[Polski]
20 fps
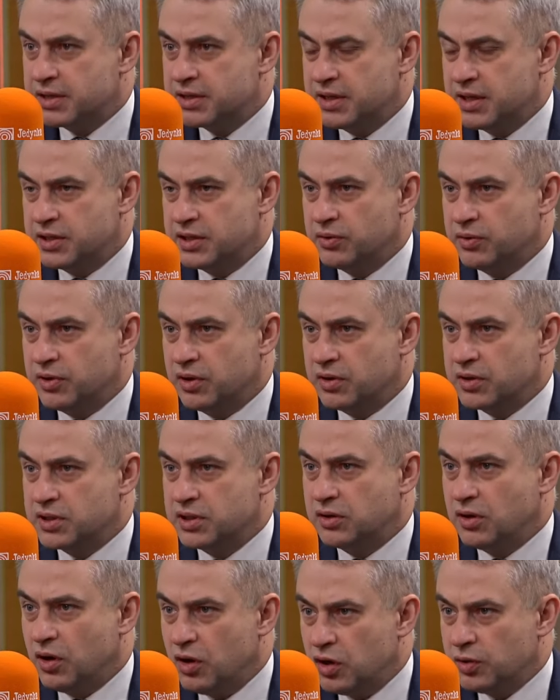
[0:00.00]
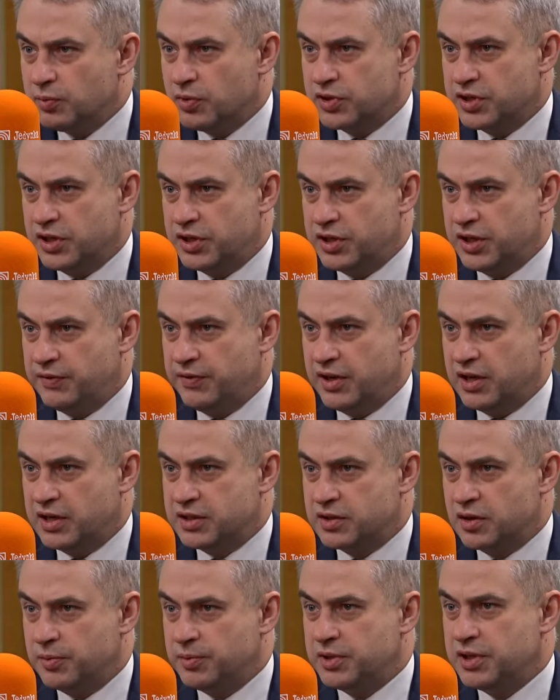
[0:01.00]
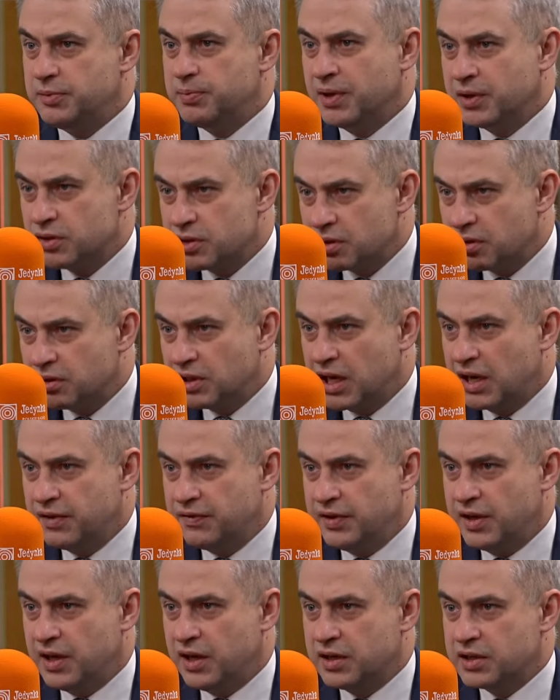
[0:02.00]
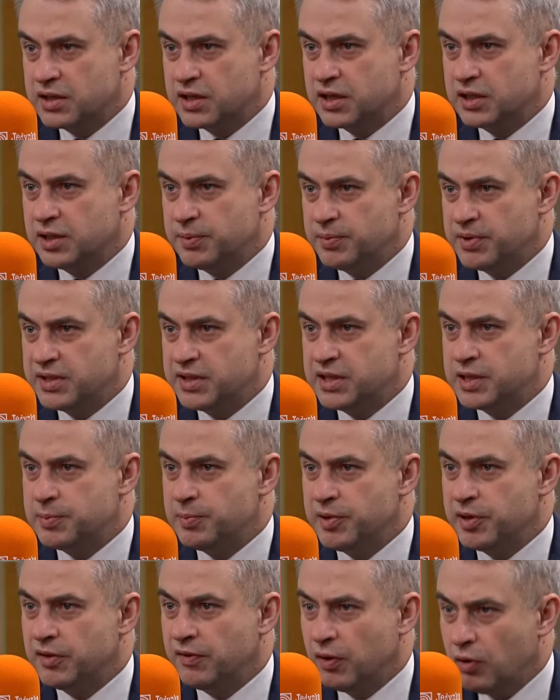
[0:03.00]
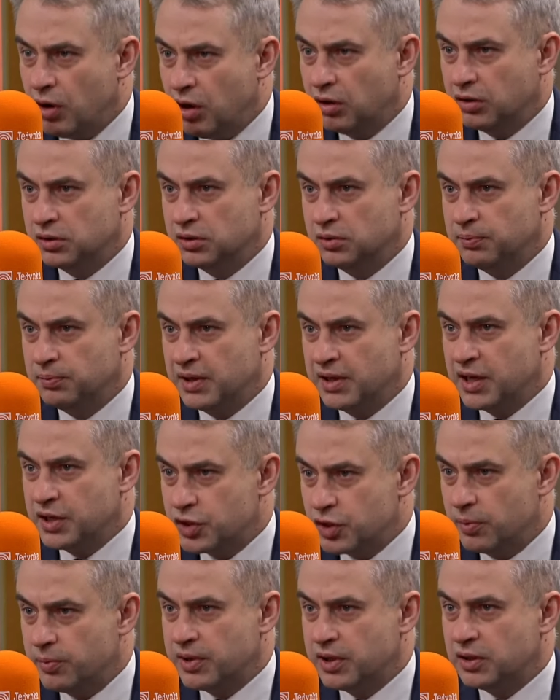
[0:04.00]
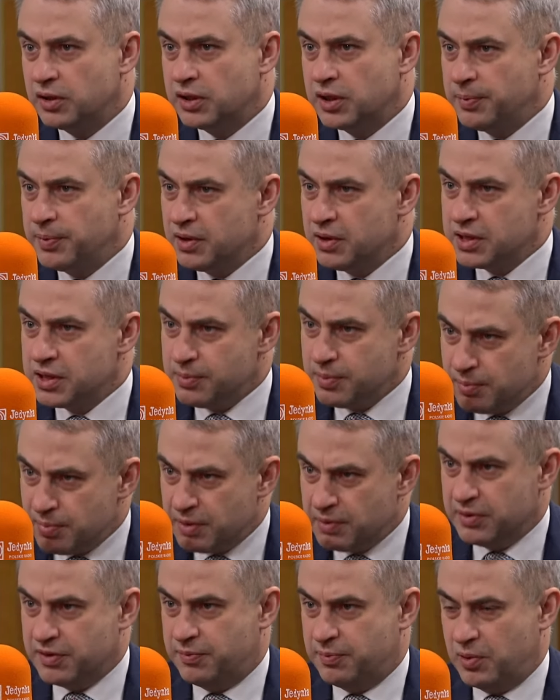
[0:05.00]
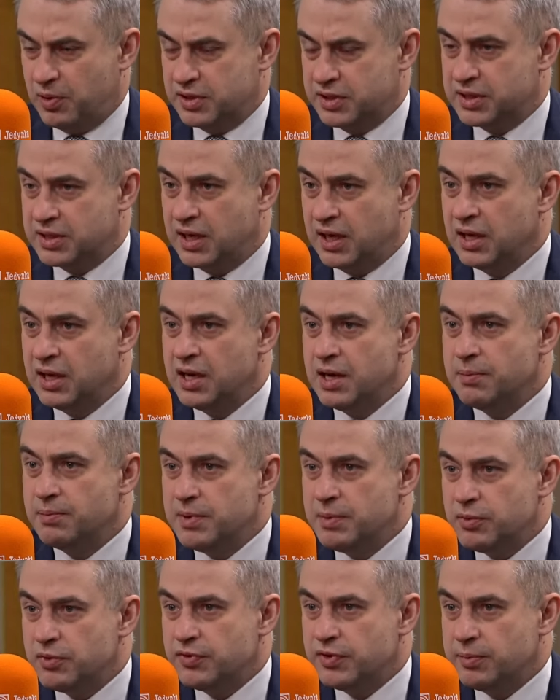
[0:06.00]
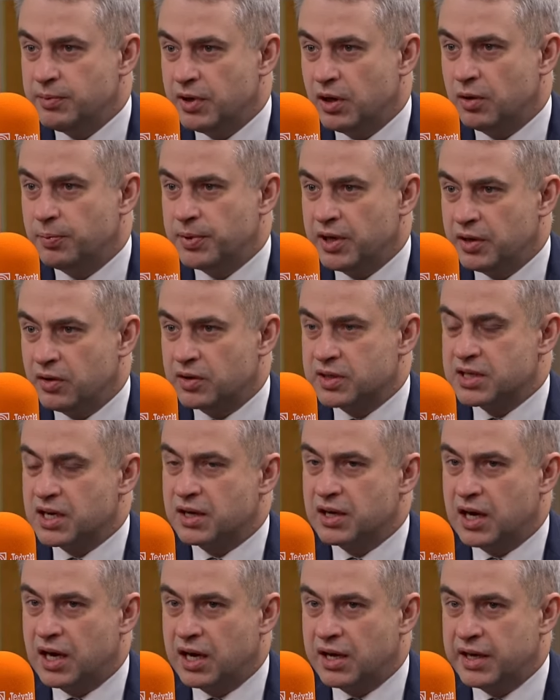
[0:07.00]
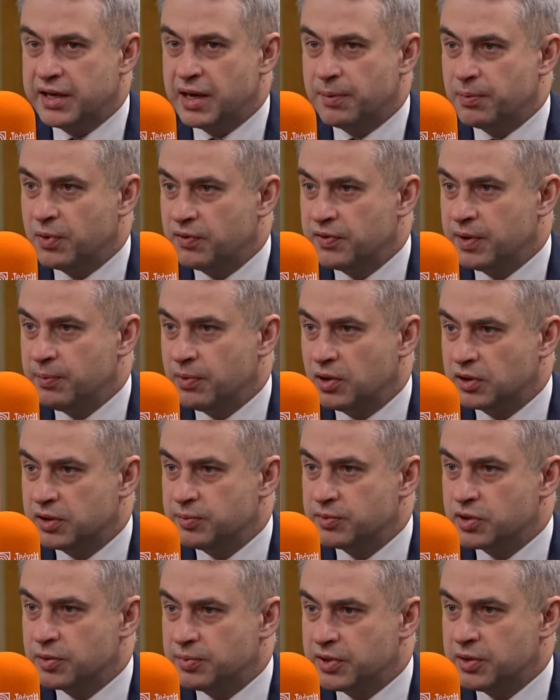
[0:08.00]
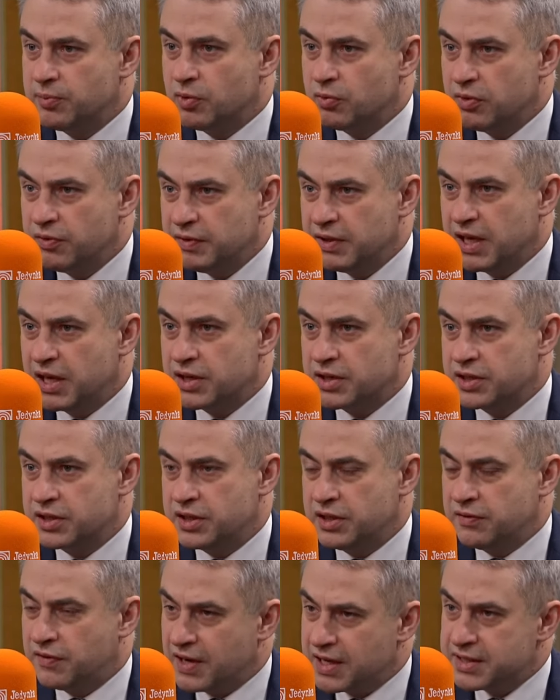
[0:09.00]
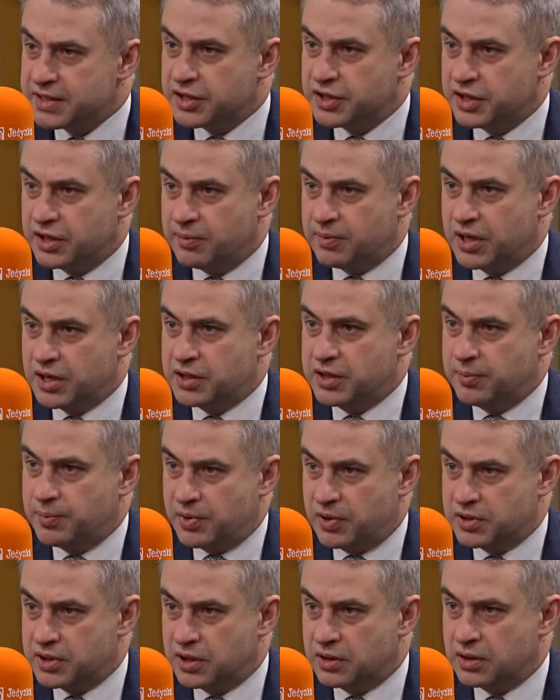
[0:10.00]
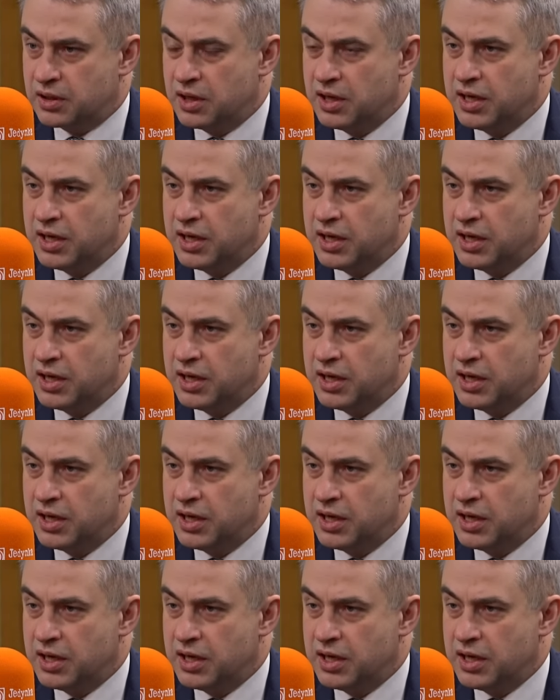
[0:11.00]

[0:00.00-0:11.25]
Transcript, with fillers: jest decydujący, to on może dzisiaj wiele zrobić i pan doskonale wie, że gdyby zdyscyplinował on pana Ziobrę, to te pieniądze by były w Polsce. My mówimy o pieniądzach, ale ja powiem o tym, co by się mogło wydarzyć. Inflacja 17%.